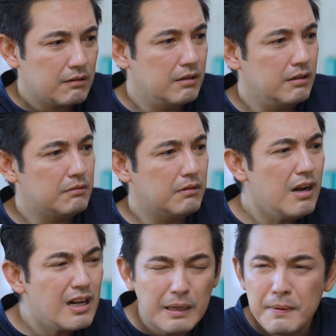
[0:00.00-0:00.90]
คือ
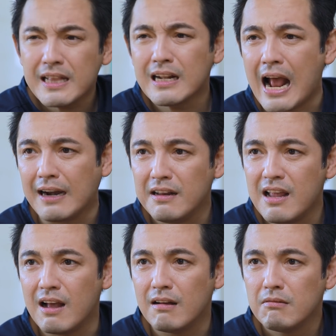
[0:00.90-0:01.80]
เรื่องที่พี่ถนัด
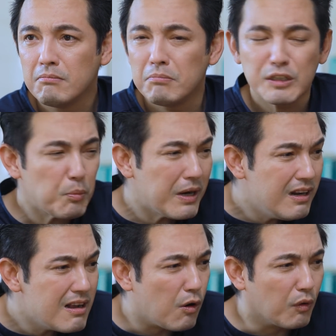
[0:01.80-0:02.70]
เนี่ยมันต้องเป็น
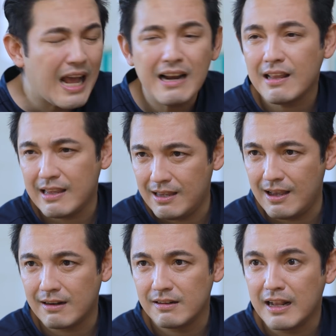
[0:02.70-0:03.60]
เรื่องของรายละเอีย
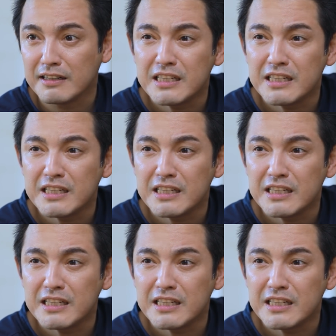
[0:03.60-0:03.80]
ด อย